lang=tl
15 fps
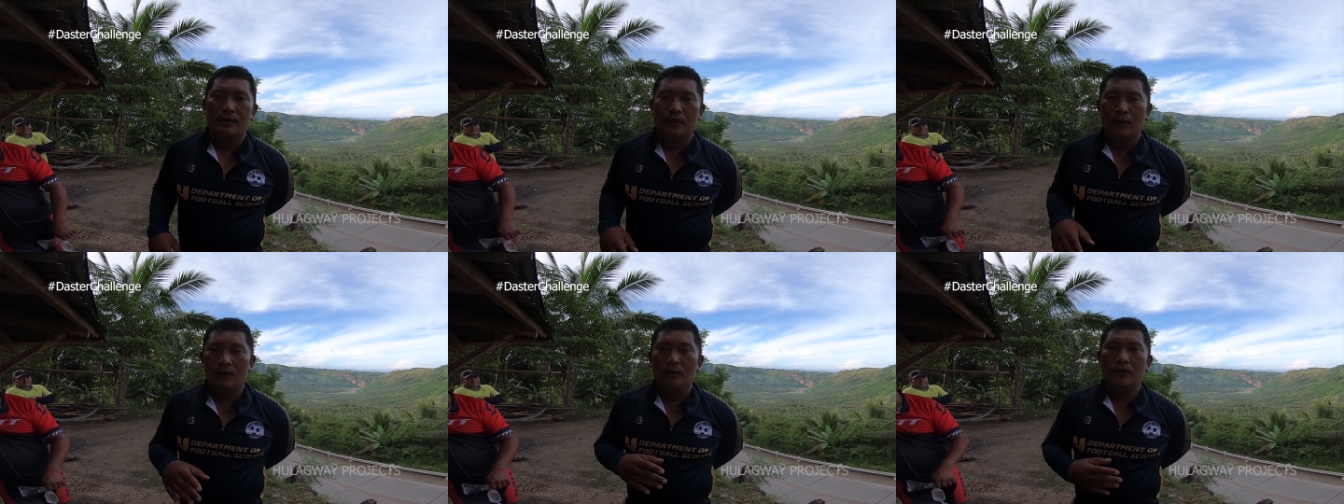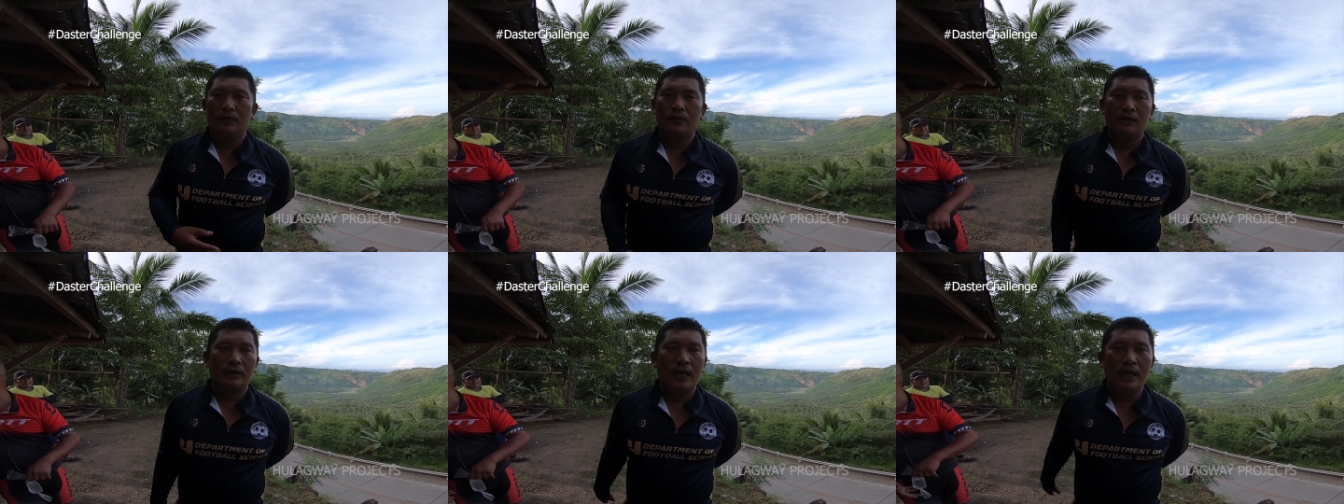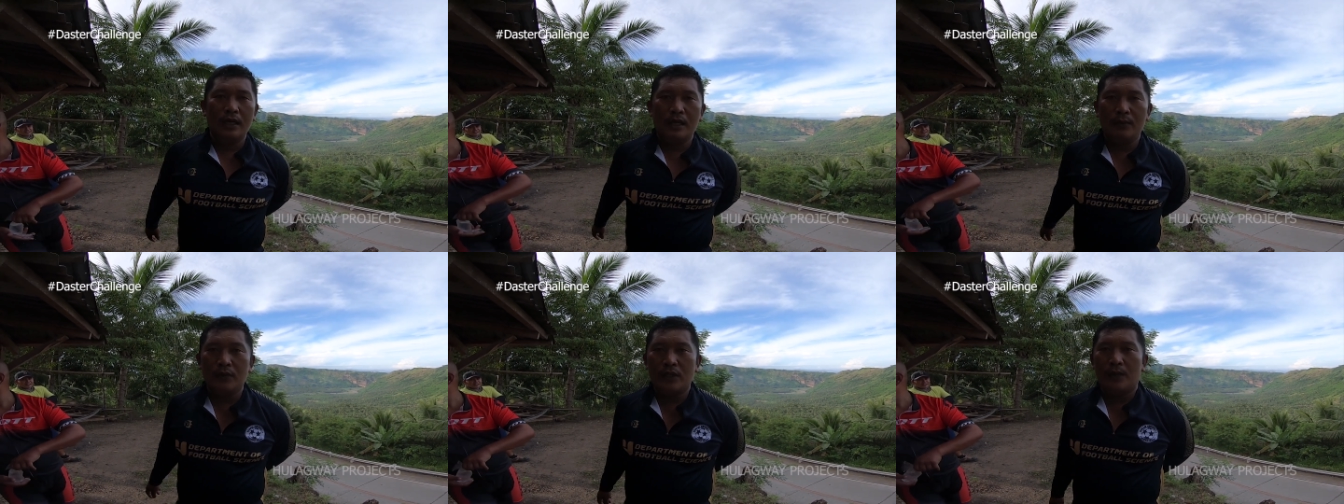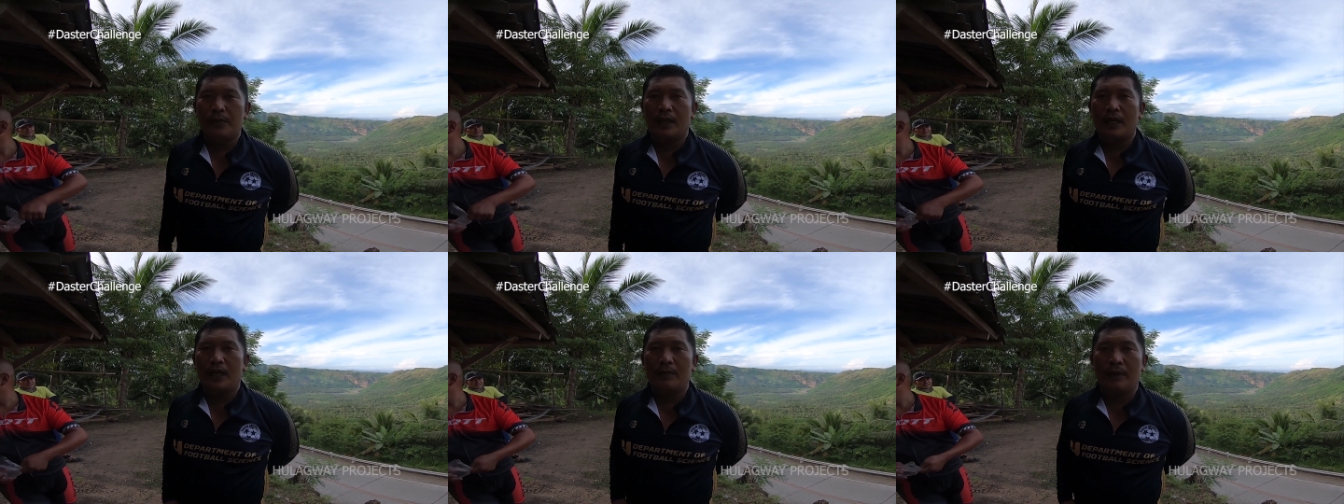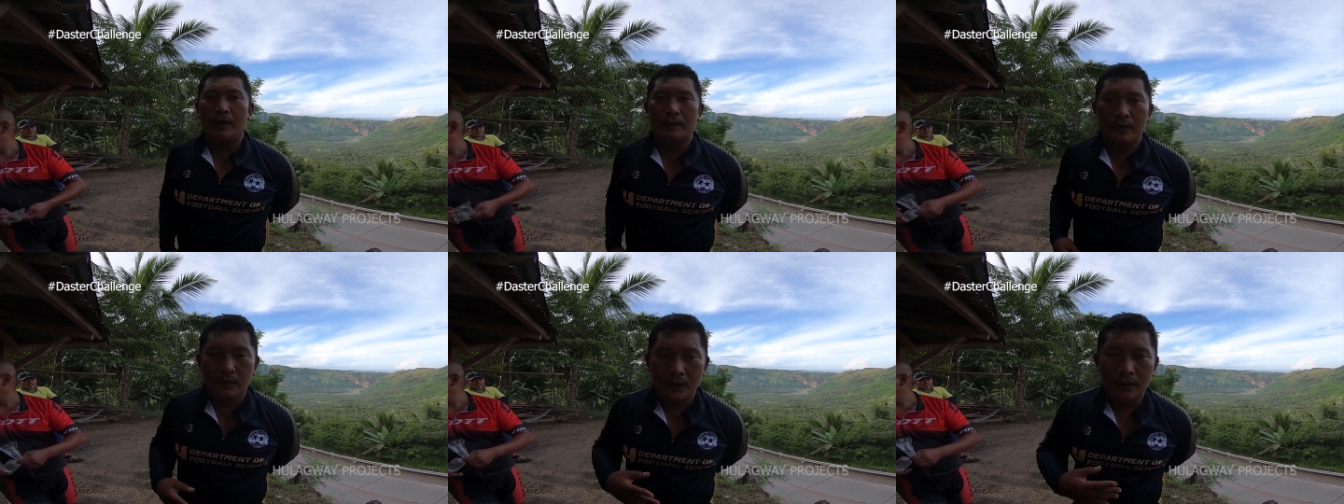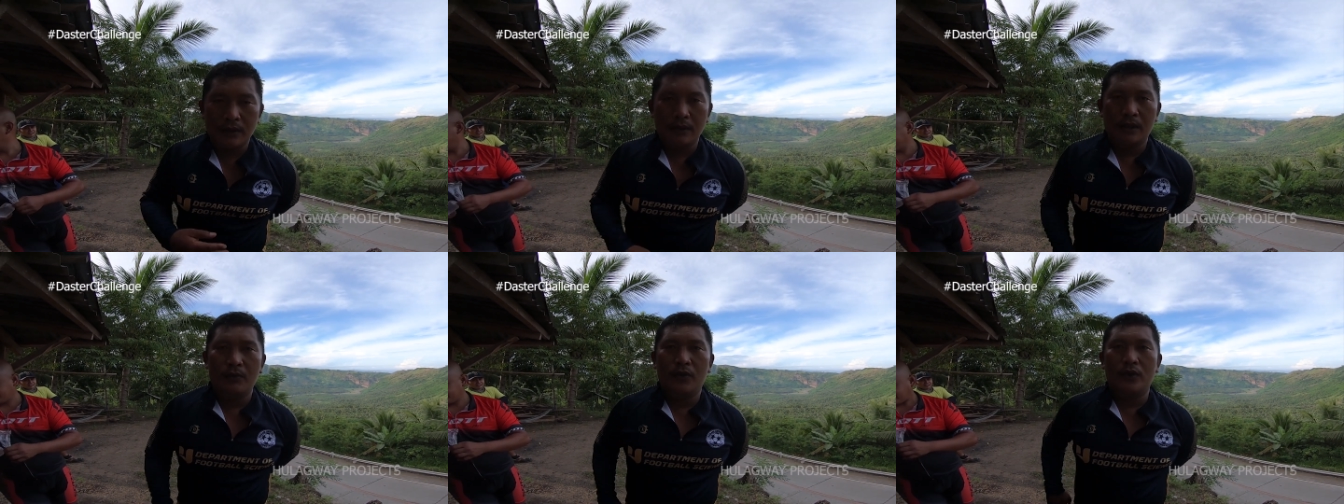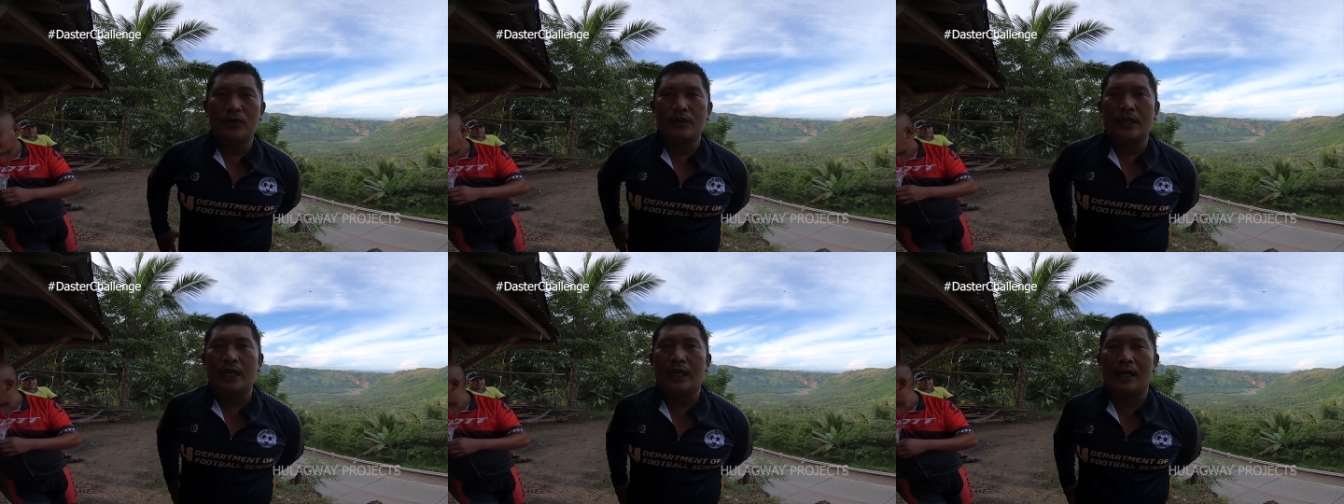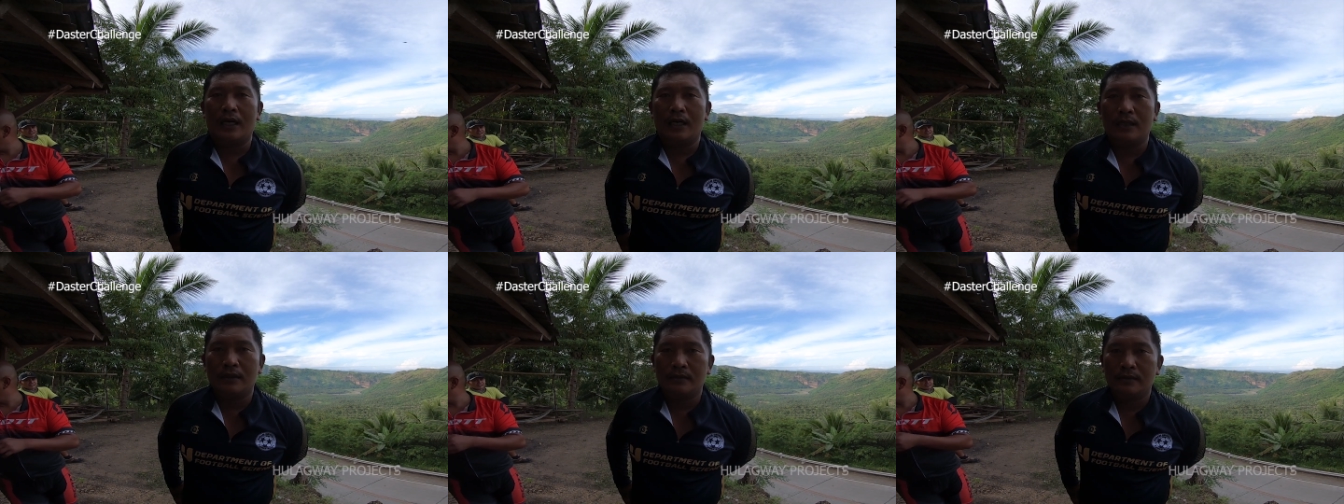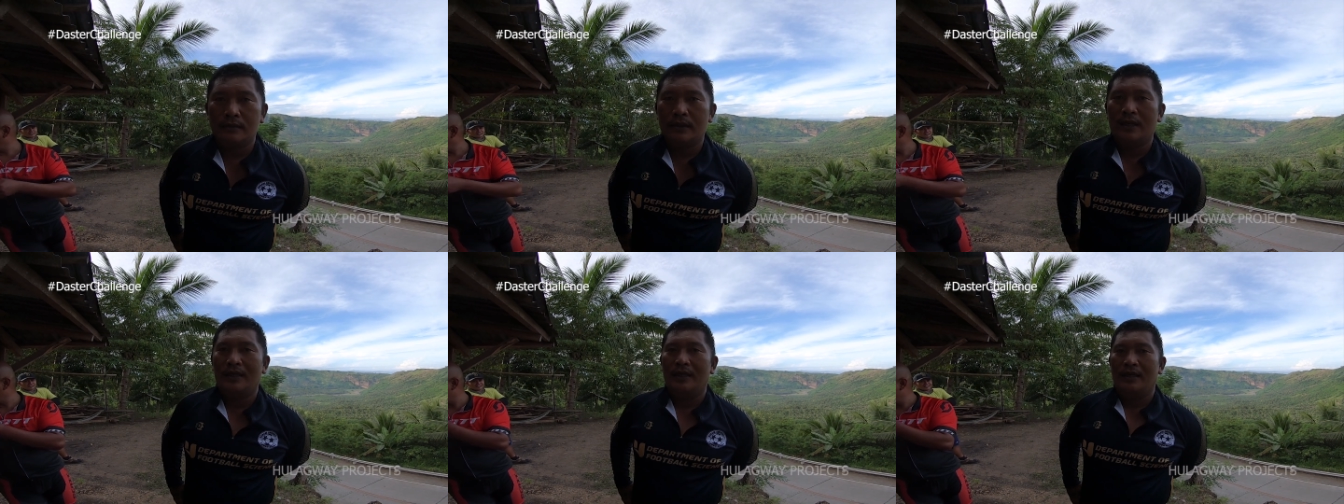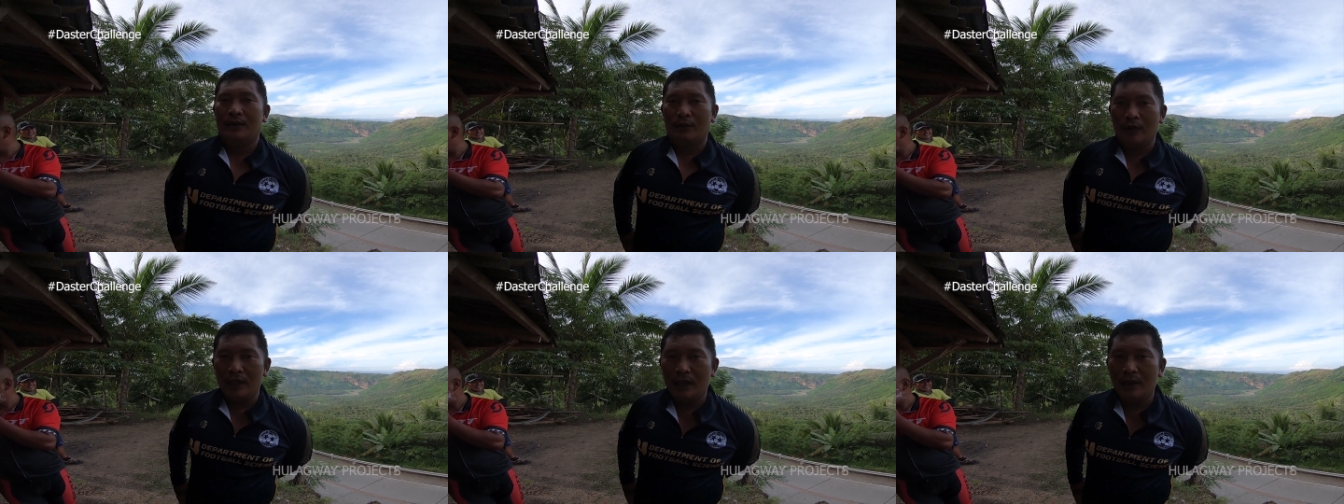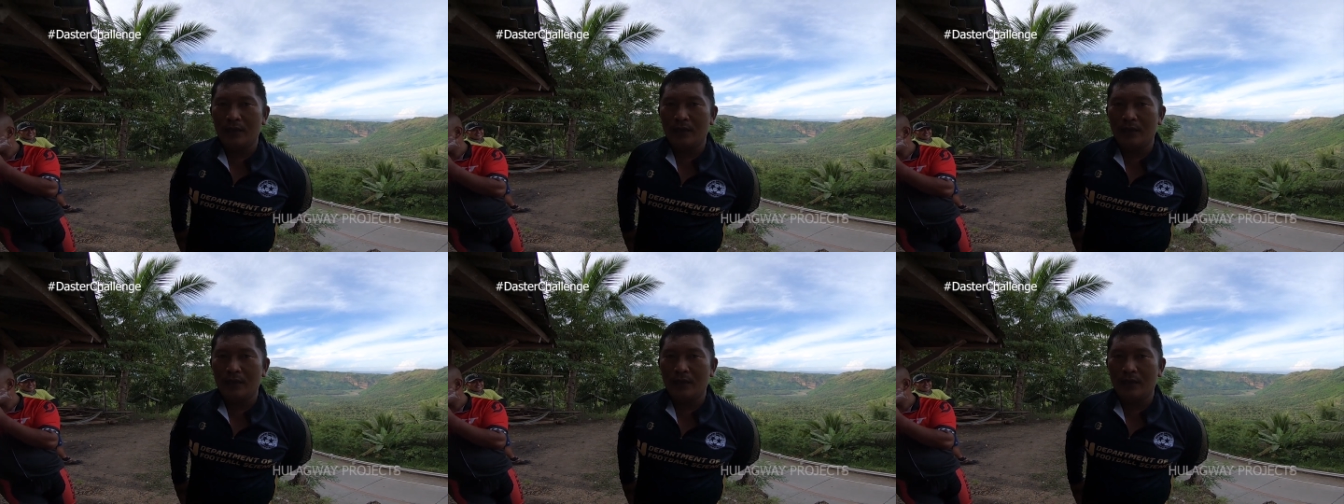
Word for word: Kung kaya mo sa ipaglaban, Imo jung sikaran. Hindi